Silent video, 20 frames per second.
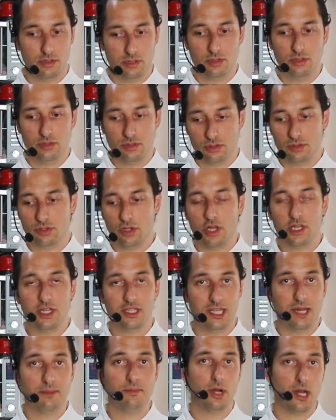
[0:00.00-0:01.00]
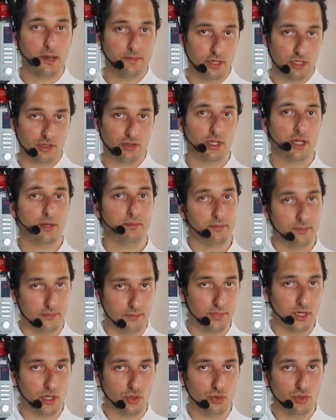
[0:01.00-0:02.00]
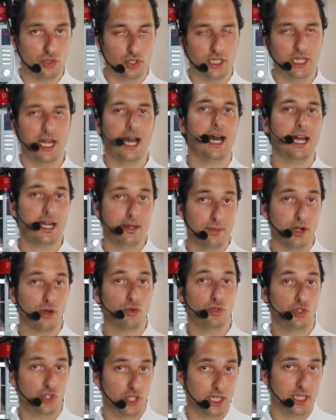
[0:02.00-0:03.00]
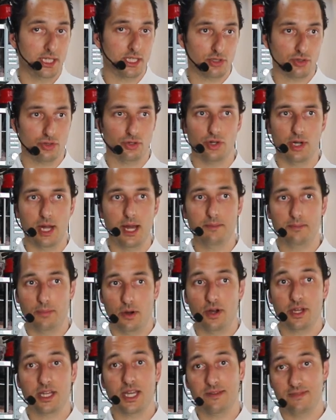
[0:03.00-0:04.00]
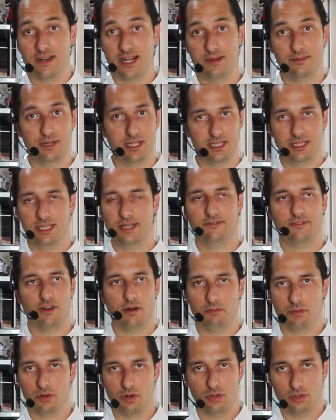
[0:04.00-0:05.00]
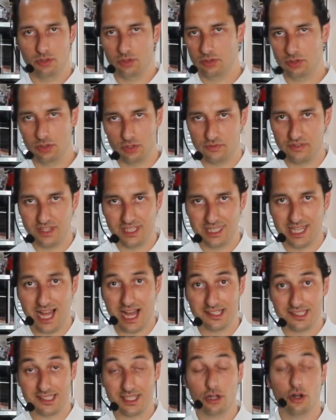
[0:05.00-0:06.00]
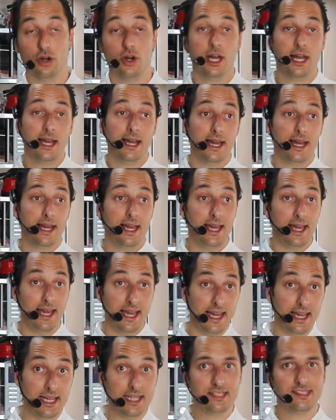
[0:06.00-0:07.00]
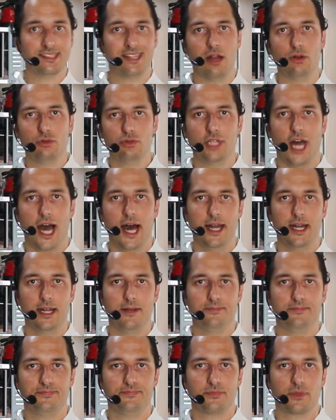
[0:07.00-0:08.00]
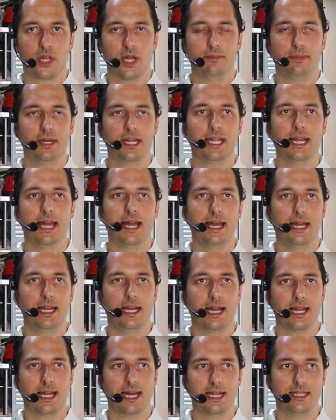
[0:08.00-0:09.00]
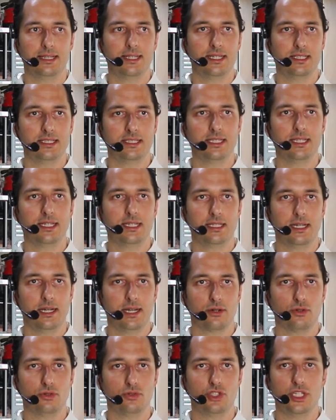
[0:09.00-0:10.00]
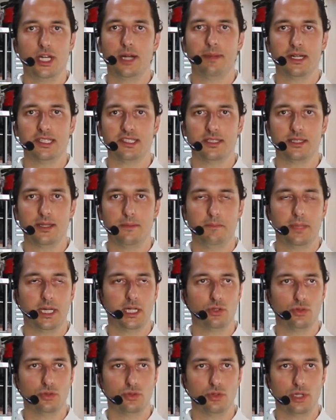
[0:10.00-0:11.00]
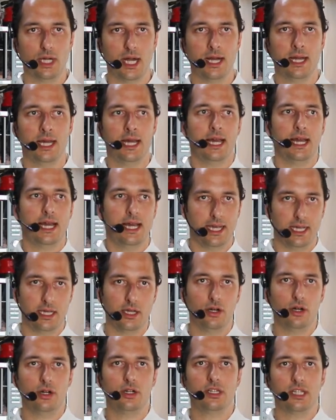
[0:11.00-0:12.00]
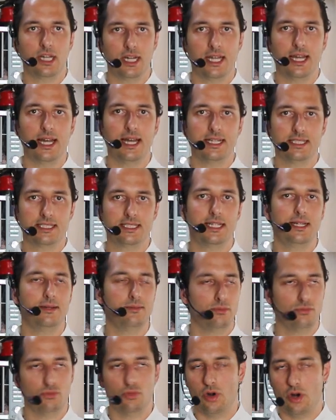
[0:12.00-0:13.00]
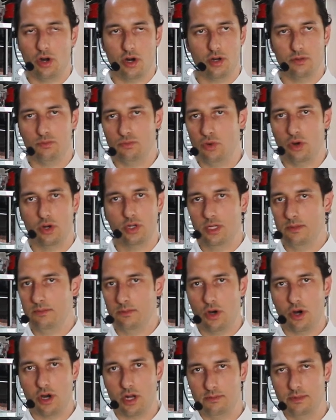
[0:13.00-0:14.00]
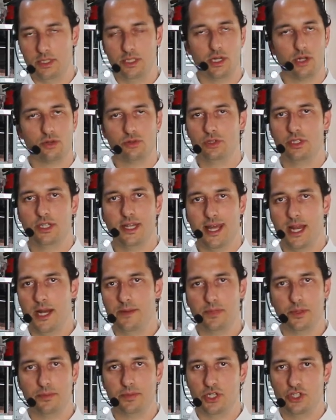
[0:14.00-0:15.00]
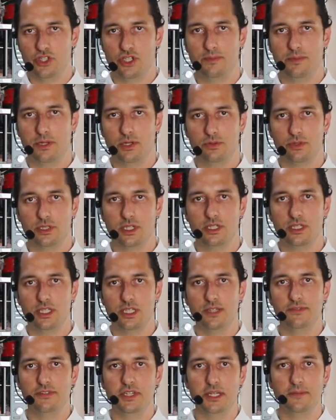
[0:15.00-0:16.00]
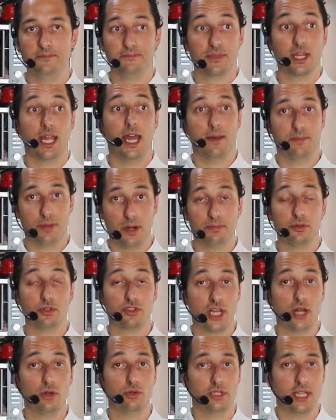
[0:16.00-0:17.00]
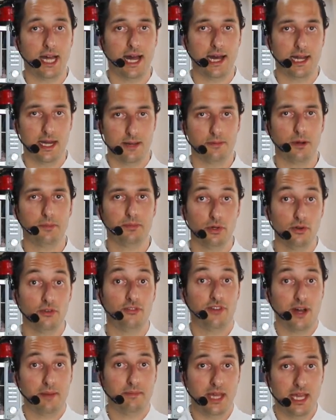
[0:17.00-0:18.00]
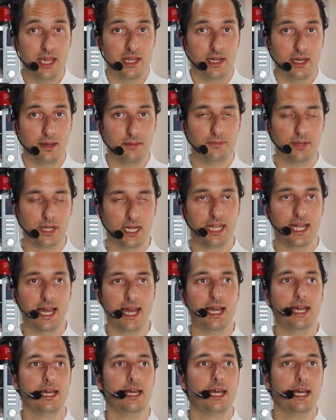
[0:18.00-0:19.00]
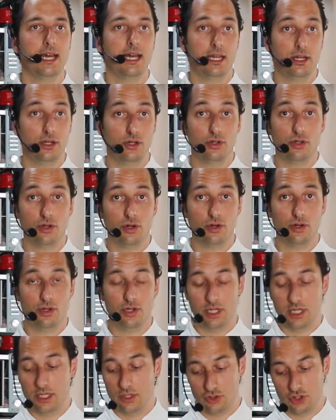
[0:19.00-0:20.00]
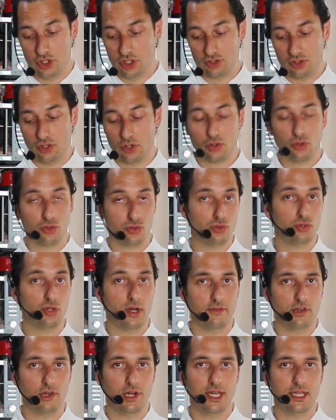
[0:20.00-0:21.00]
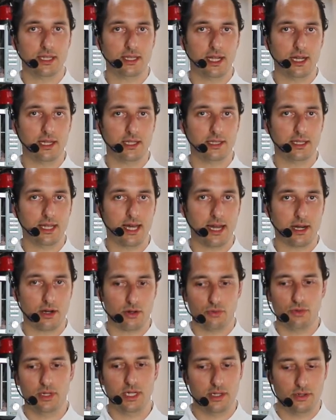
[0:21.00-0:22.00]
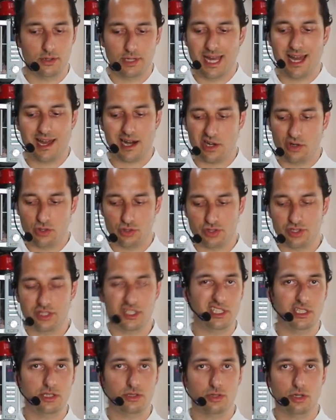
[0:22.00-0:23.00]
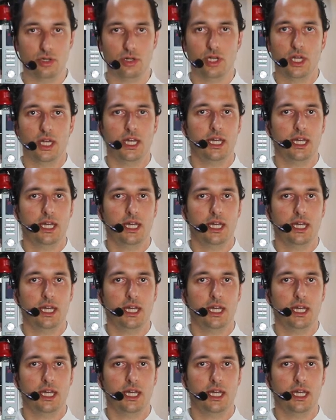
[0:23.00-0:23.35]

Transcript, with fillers: non toglie tempo alla persona per cucinare, ma cucina da sola e poi che veramente fa un prodotto fantastico e salutare perché la caratteristica della cucina a bassa temperatura è che oltre che essere buo, buono e morbido e contenere più principi nutritivi, è proprio salutare, proprio fa bene, perché non, non ci sono cotture violente all'interno, quindi non è arrostito